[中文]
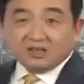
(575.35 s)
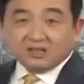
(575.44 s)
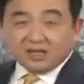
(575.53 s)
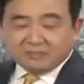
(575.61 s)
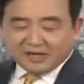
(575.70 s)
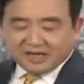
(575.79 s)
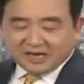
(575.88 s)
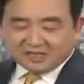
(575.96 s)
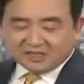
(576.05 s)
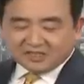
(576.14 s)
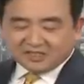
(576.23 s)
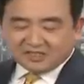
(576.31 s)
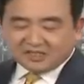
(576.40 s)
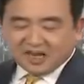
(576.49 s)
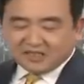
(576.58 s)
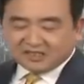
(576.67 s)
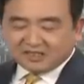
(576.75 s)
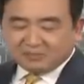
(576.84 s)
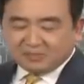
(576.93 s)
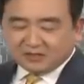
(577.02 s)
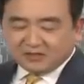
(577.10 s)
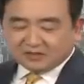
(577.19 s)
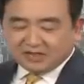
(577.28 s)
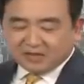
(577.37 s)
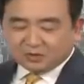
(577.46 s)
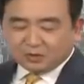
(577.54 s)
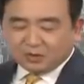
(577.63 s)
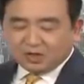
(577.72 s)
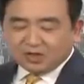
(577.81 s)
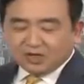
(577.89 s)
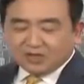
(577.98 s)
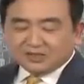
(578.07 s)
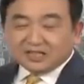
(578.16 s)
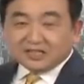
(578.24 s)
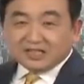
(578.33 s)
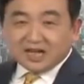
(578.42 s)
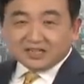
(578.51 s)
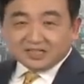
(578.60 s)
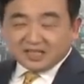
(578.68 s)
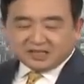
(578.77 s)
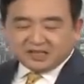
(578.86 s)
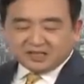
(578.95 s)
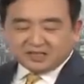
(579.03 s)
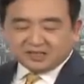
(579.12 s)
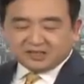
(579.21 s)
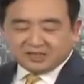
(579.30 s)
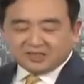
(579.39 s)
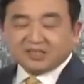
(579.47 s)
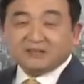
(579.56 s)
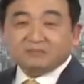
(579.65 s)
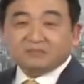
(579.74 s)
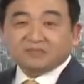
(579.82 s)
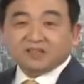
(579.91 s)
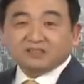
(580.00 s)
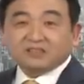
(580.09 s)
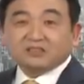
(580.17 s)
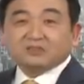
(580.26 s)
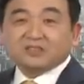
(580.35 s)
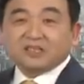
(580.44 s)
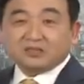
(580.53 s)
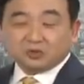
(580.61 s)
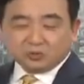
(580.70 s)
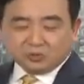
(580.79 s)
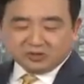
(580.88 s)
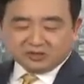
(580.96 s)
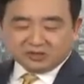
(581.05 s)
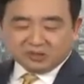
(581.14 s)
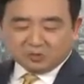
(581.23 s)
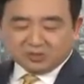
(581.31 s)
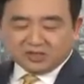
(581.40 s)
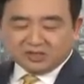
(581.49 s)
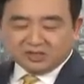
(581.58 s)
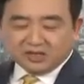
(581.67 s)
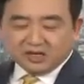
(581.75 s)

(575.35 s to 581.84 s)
那美联社更详细的报道讲说，践踏事件发生7天，这就是讲中国人的头七。